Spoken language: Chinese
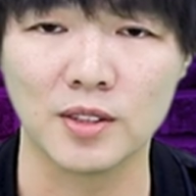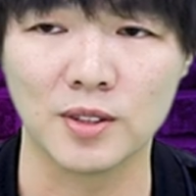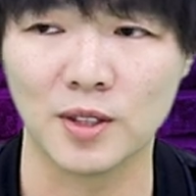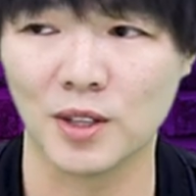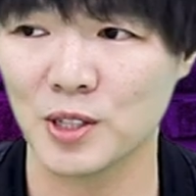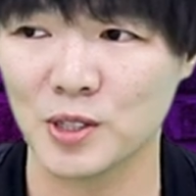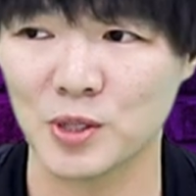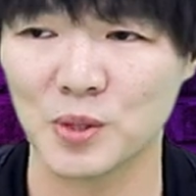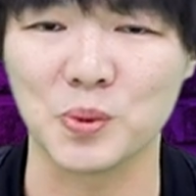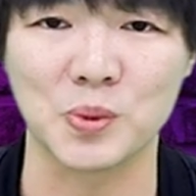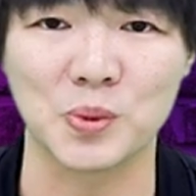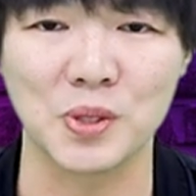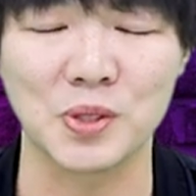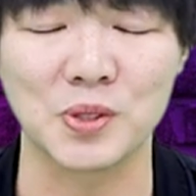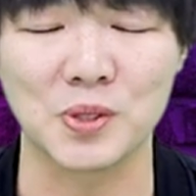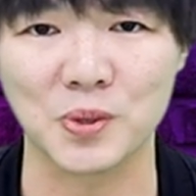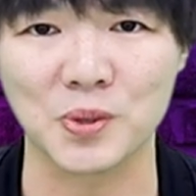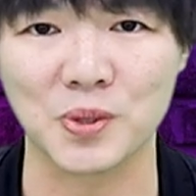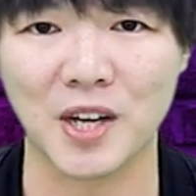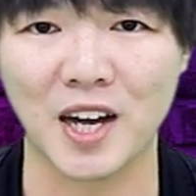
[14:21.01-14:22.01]
那二十五岁
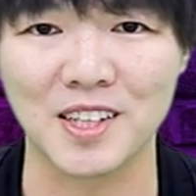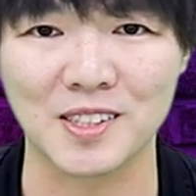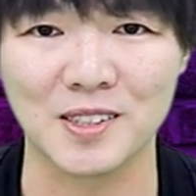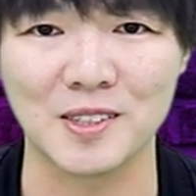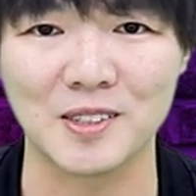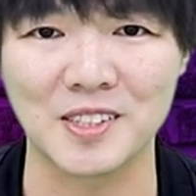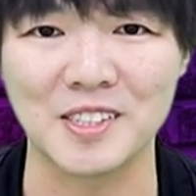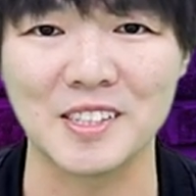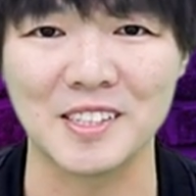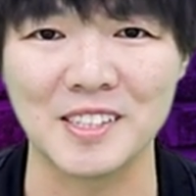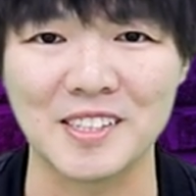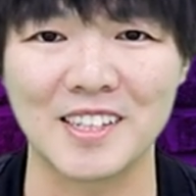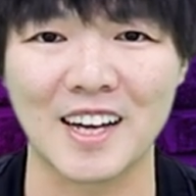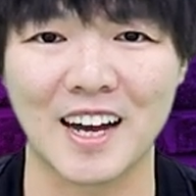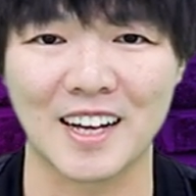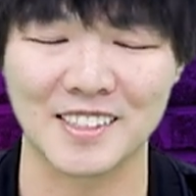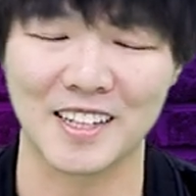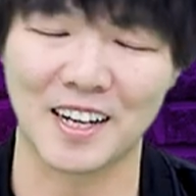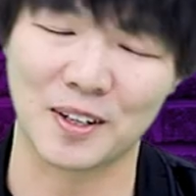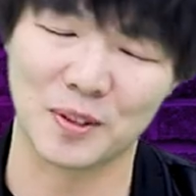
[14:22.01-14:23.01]
之后就开始记忆
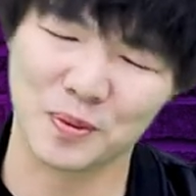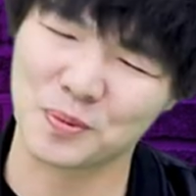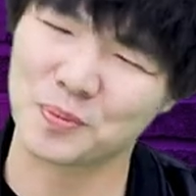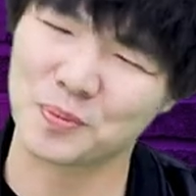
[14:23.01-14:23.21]
下降。